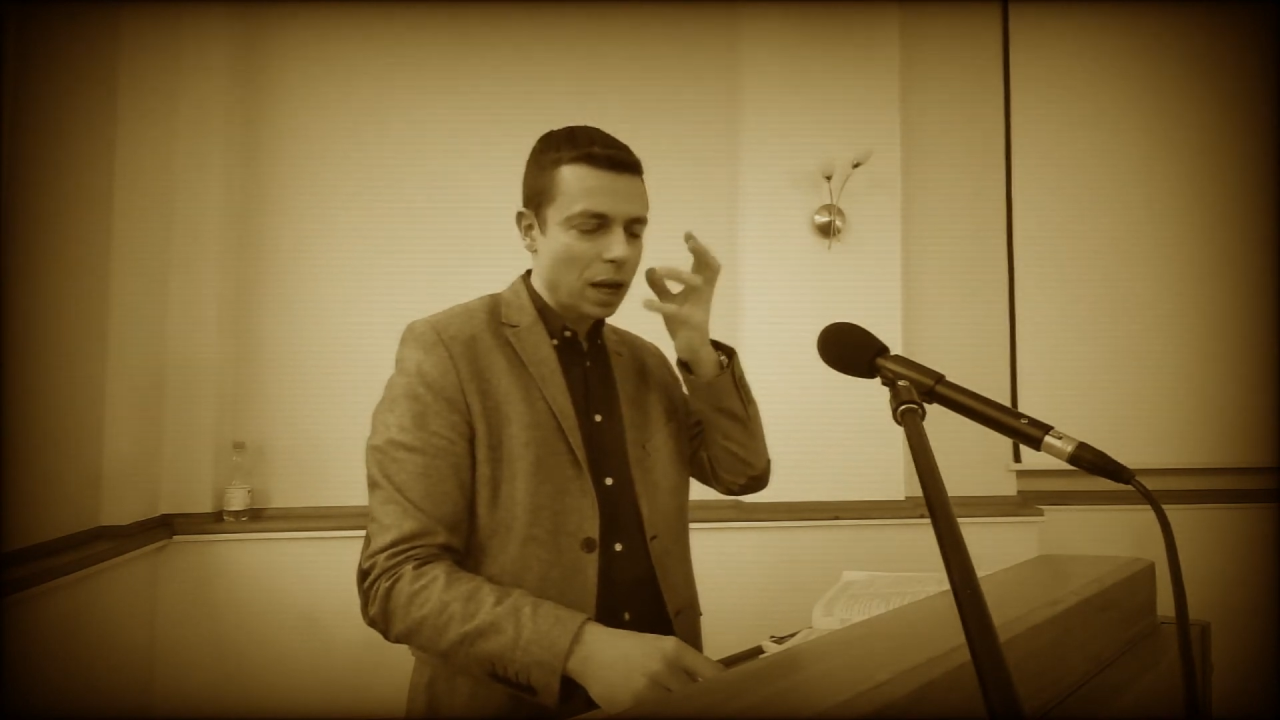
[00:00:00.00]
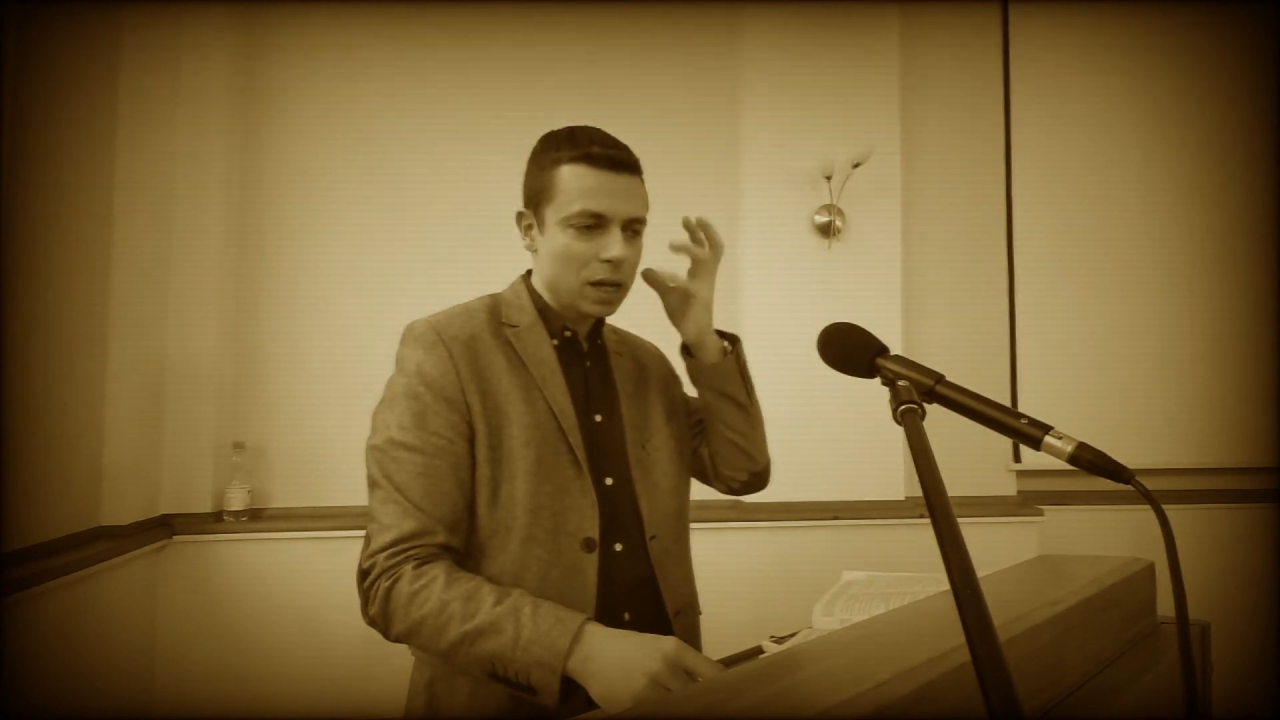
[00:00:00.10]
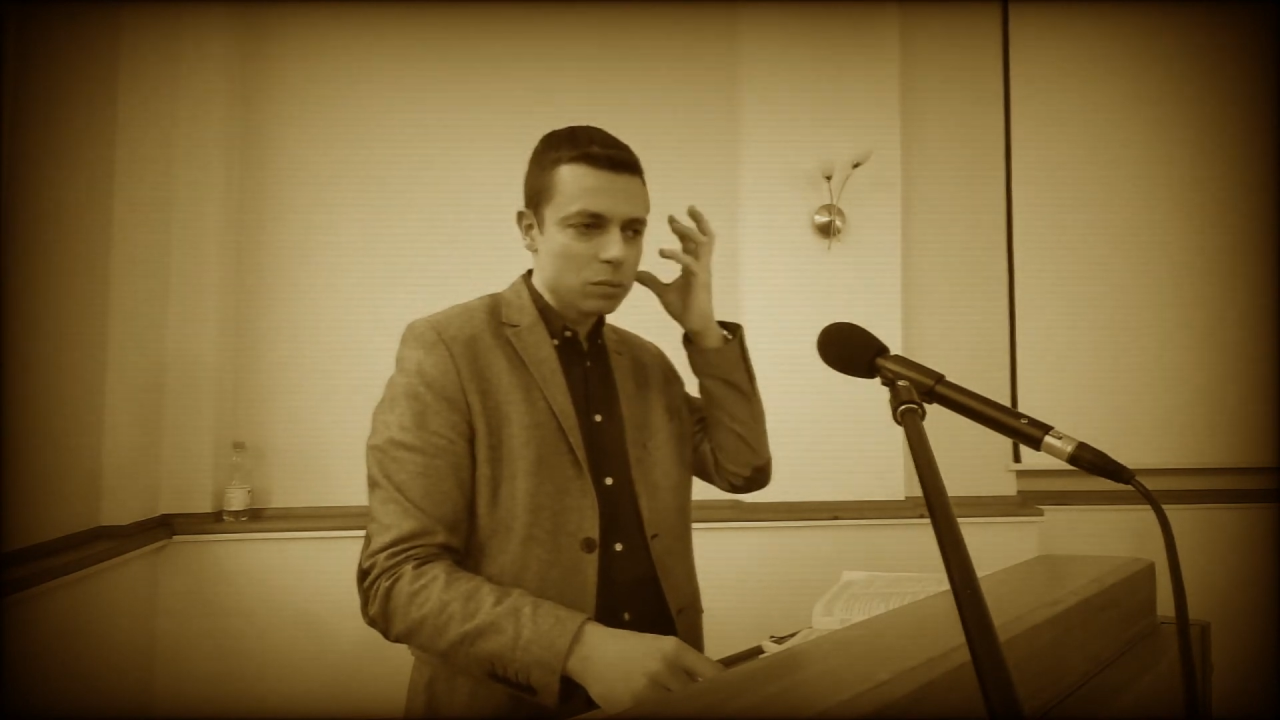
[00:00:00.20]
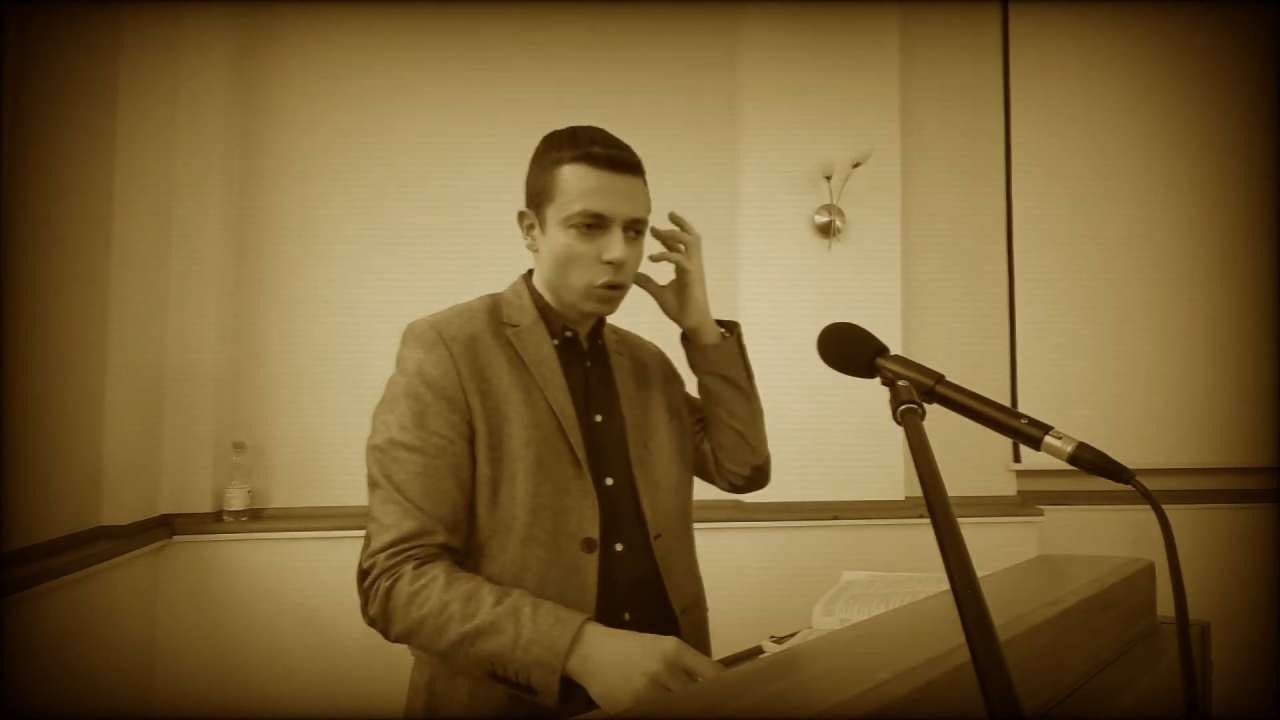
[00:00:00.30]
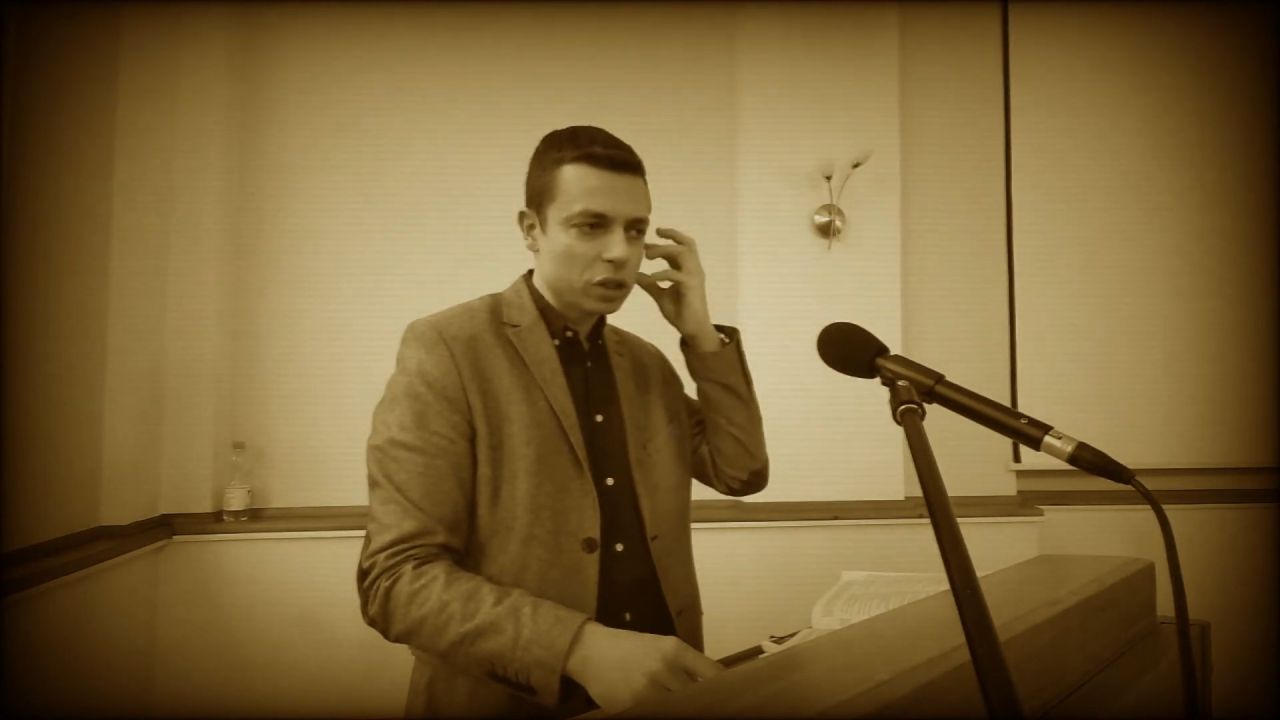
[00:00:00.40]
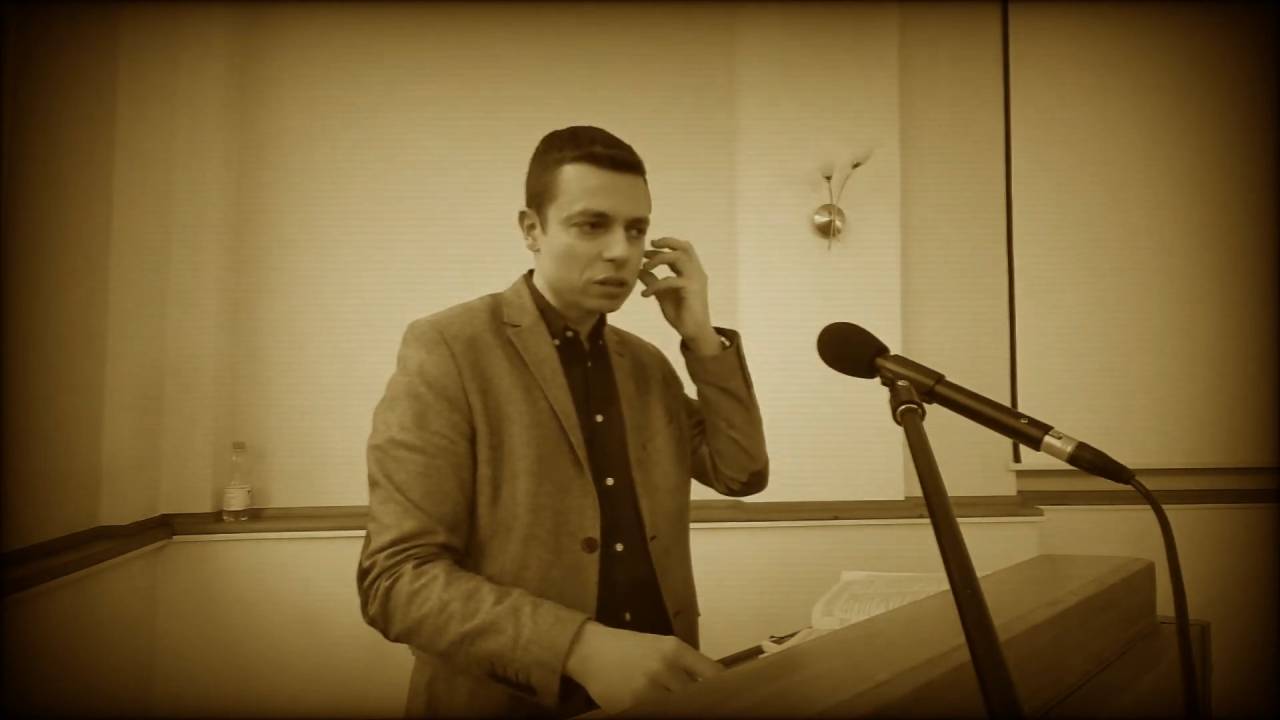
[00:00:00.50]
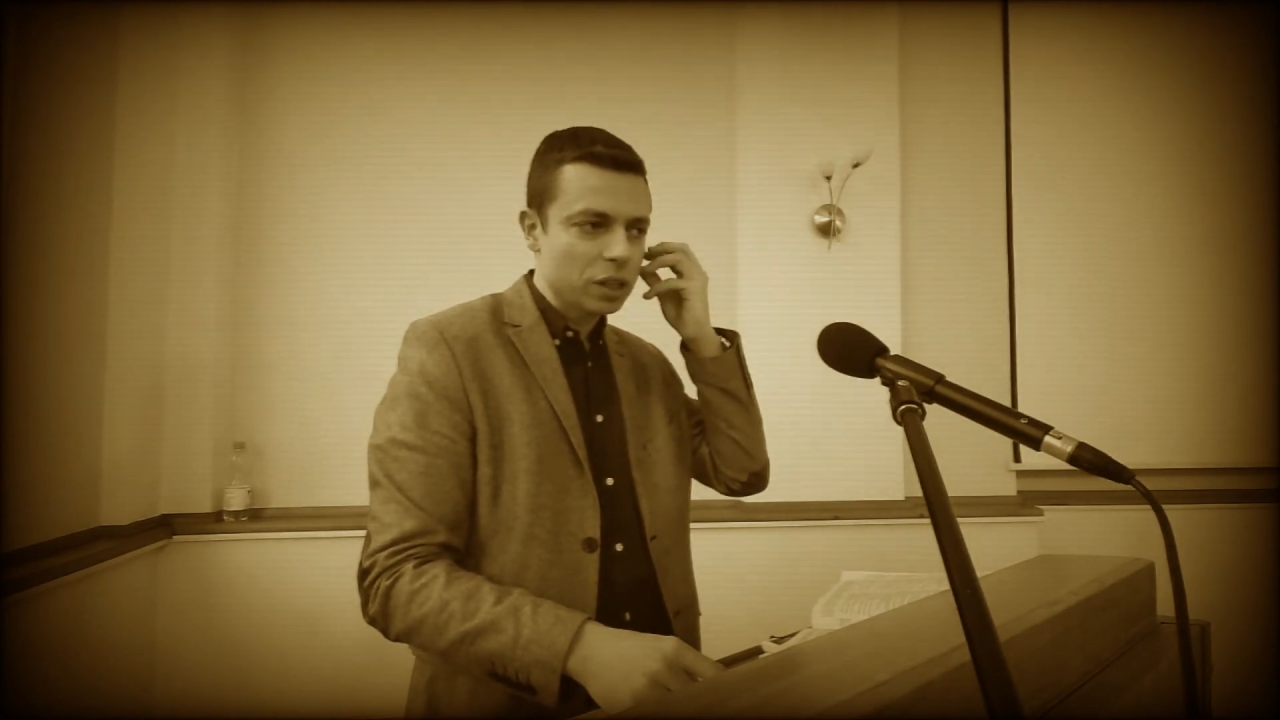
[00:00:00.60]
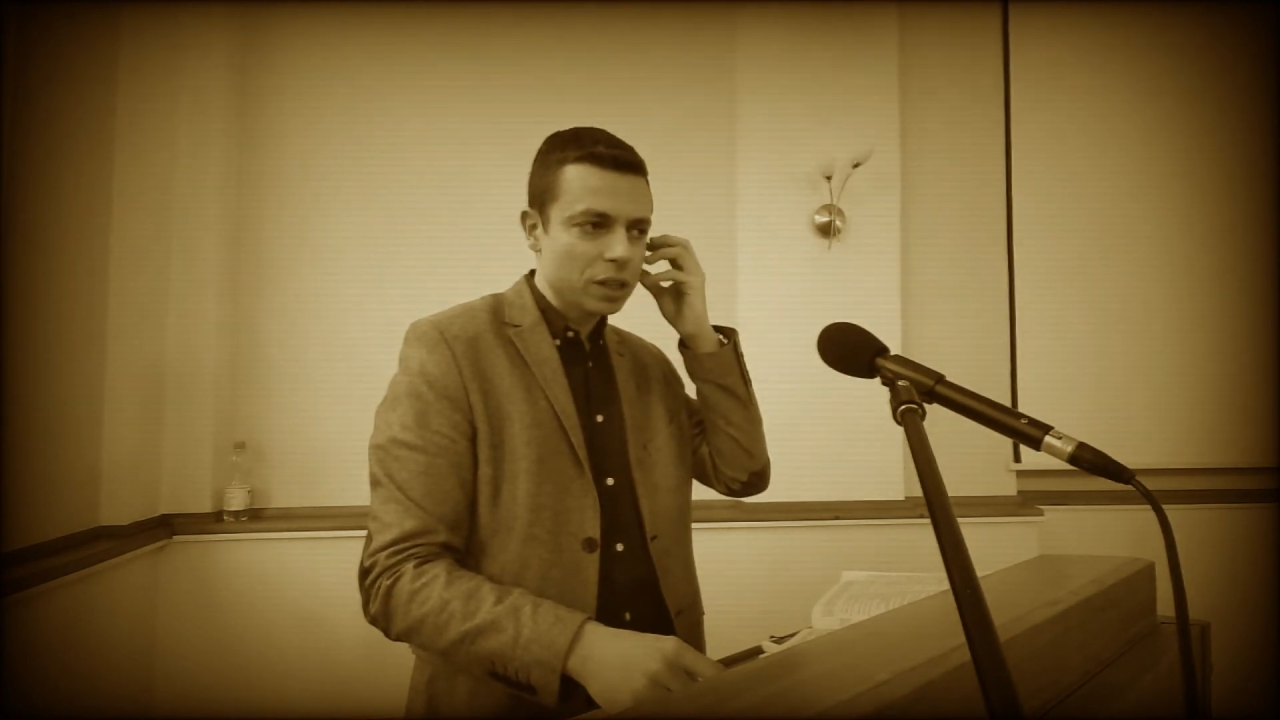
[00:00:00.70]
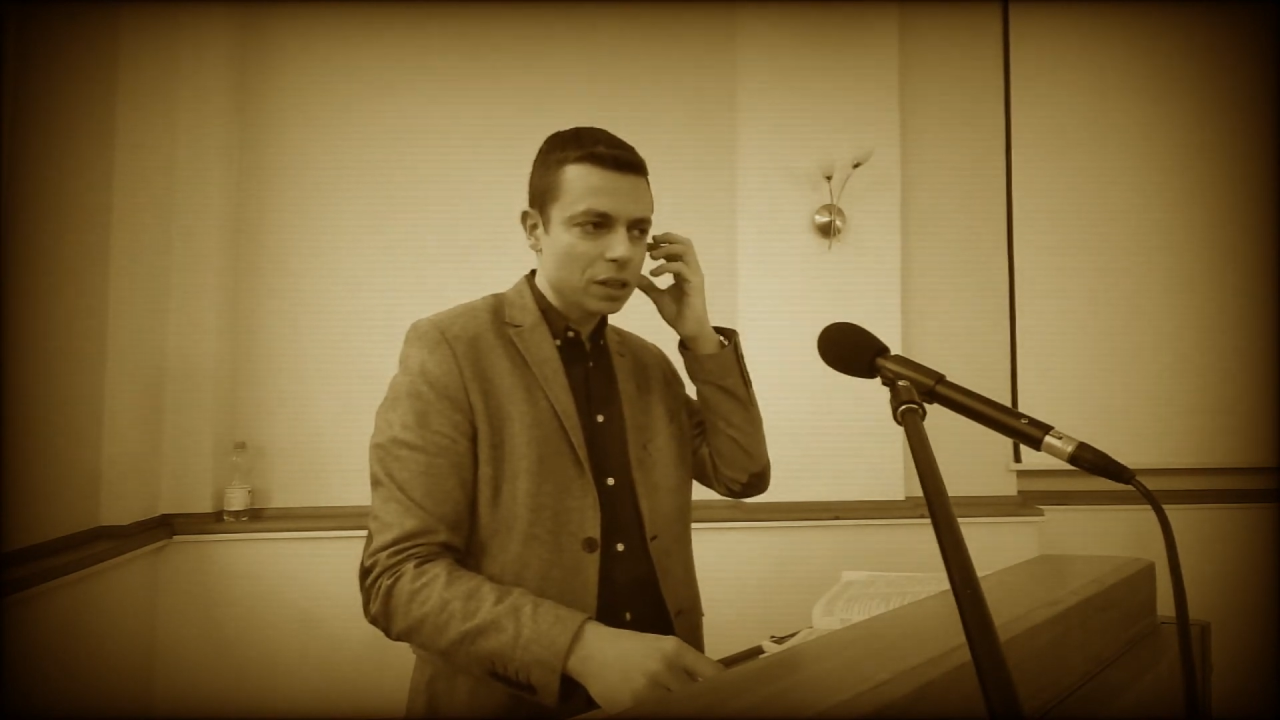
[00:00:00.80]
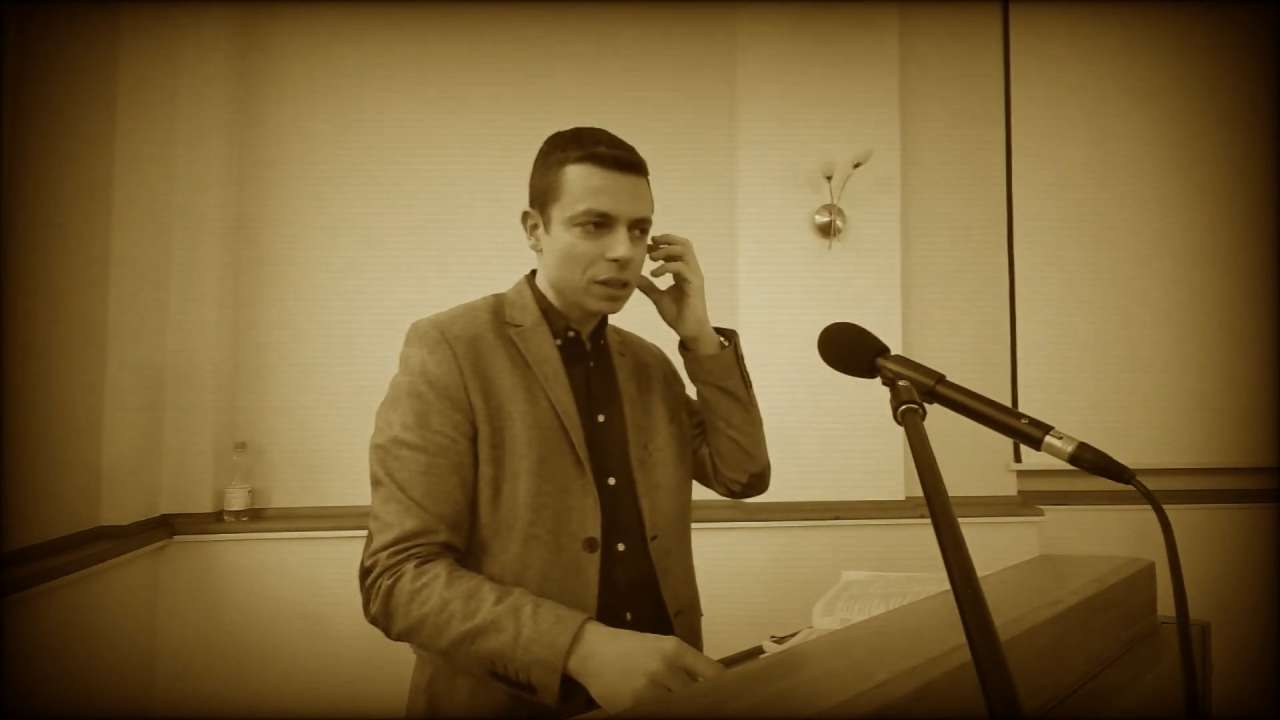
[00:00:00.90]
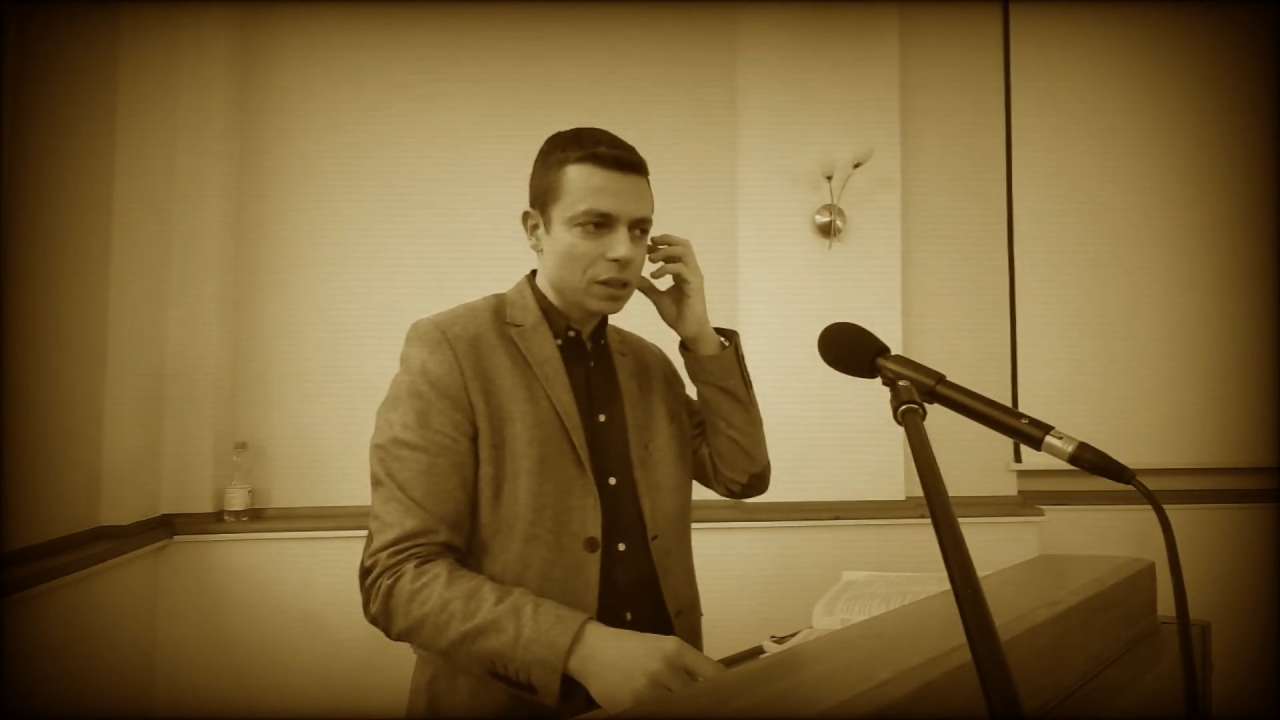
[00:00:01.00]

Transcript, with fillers: allen möglichen Dingen